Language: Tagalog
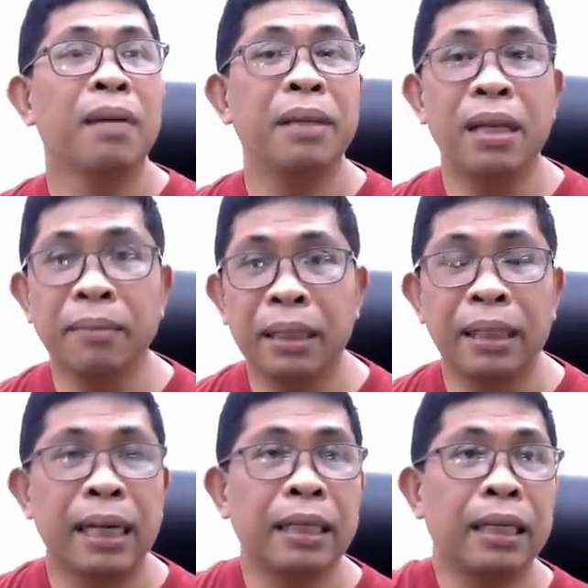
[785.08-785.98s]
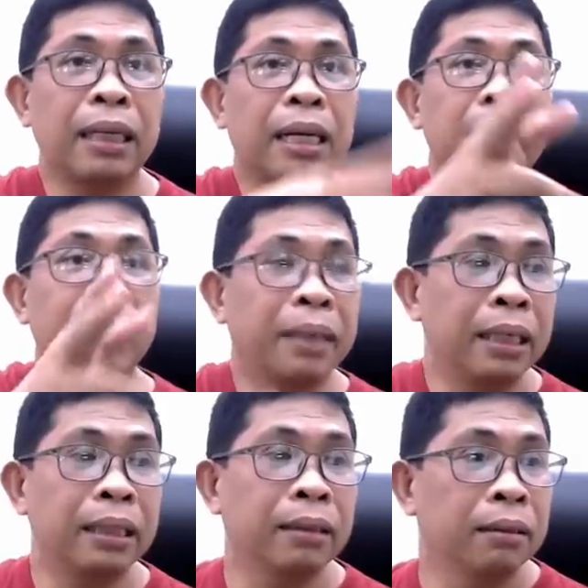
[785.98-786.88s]
Sabi ng mga nagre-react na
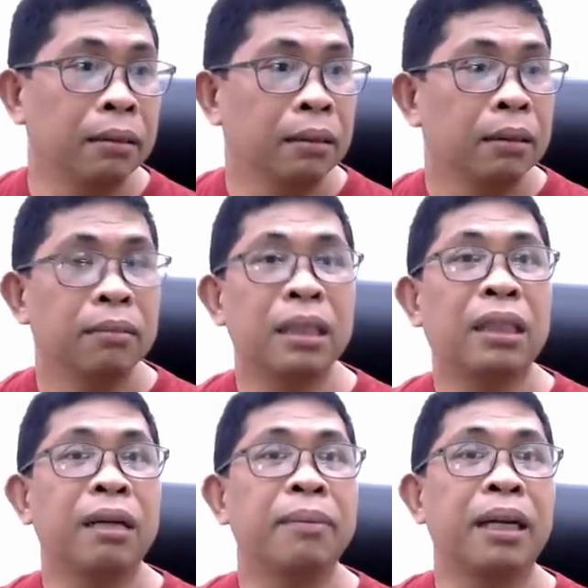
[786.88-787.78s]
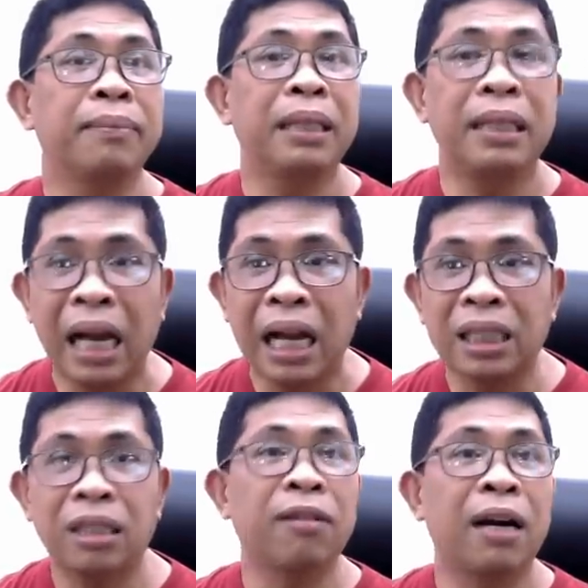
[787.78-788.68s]
iba rito, Mr.
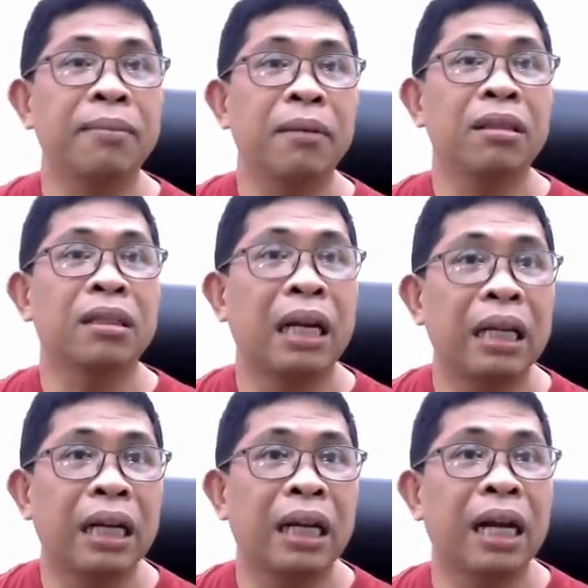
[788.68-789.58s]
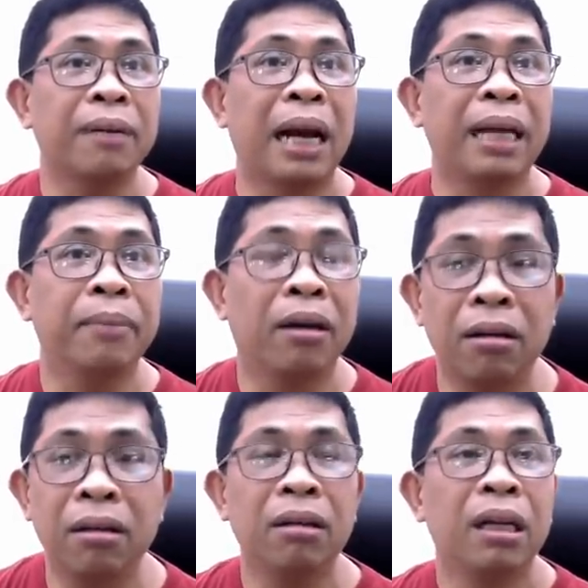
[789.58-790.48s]
Maravillas, huwag mong salihan ng
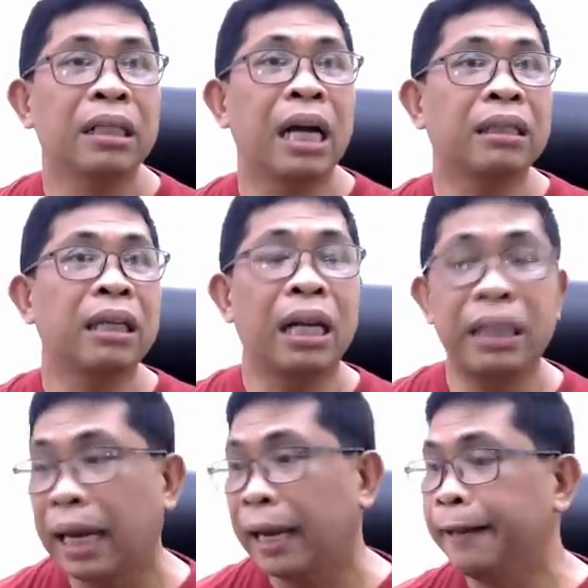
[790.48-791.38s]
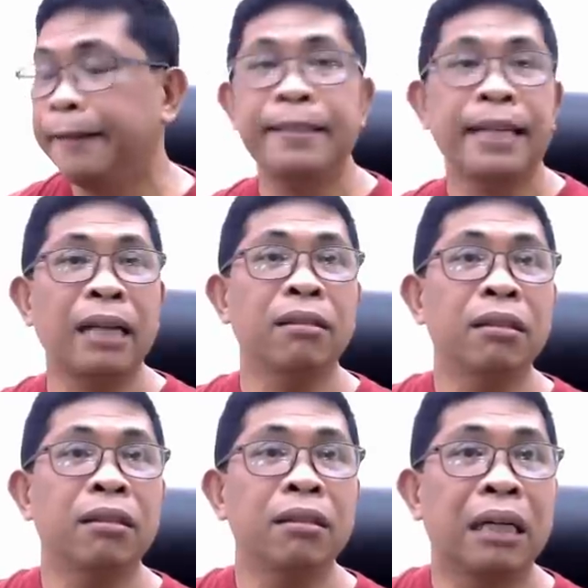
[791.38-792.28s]
Bible. Dati niya,
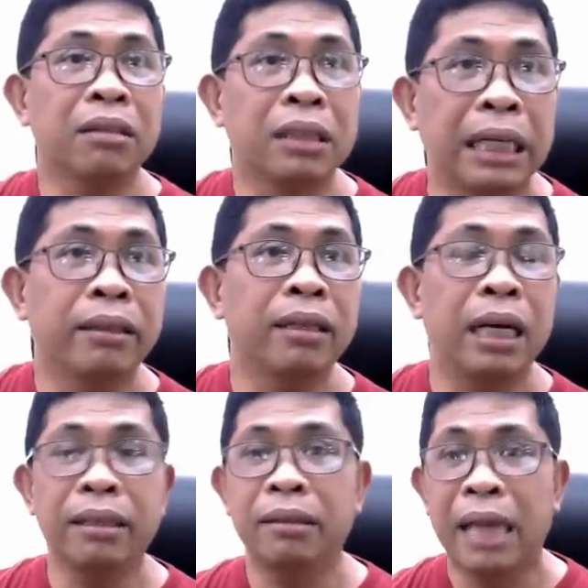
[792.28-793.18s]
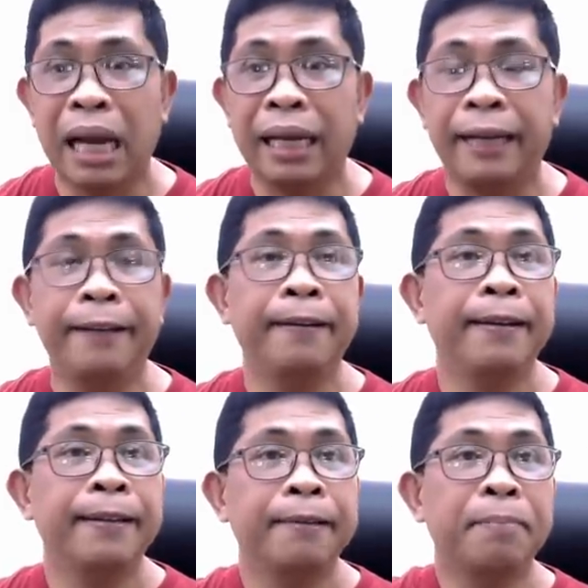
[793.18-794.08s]
nanonood ako sa iyo ngayon dahil
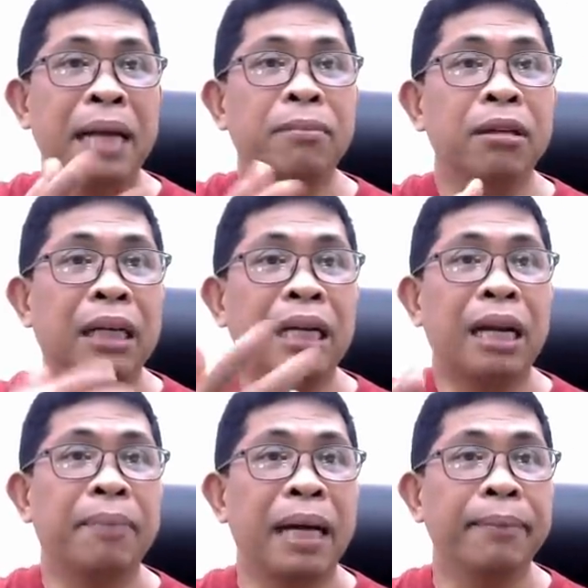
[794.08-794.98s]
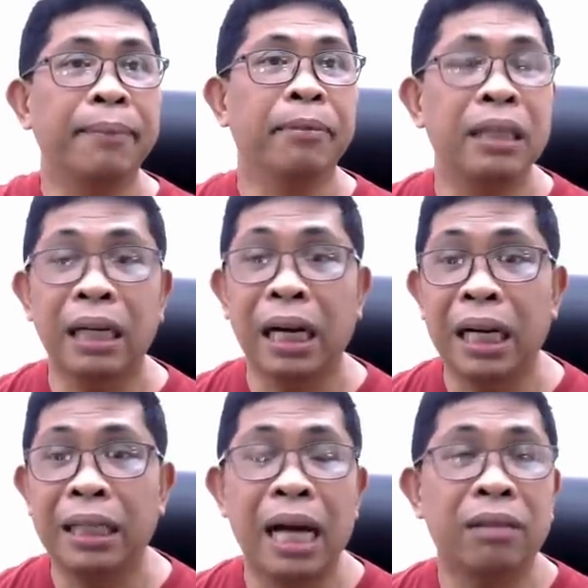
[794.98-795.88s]
Bible ka ng Bible, hindi
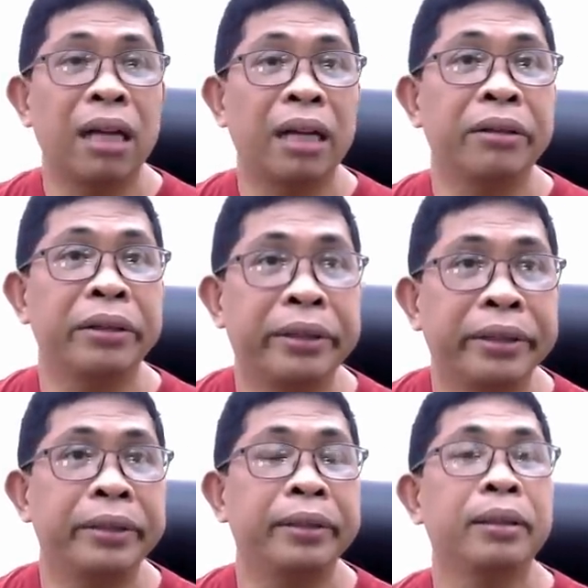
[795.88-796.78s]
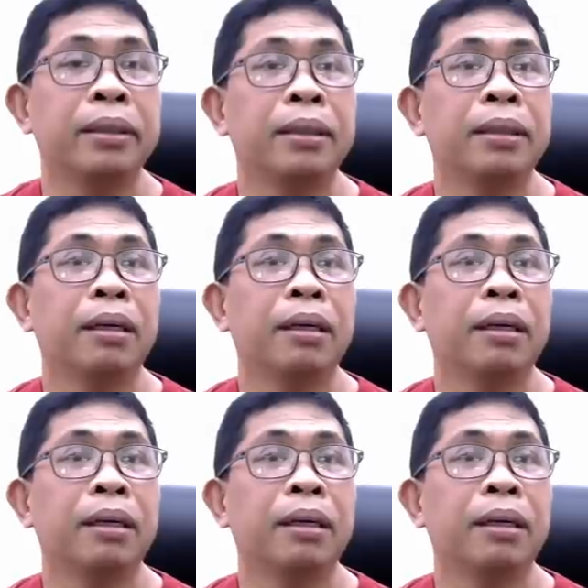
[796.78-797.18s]
ka na ako nanonood.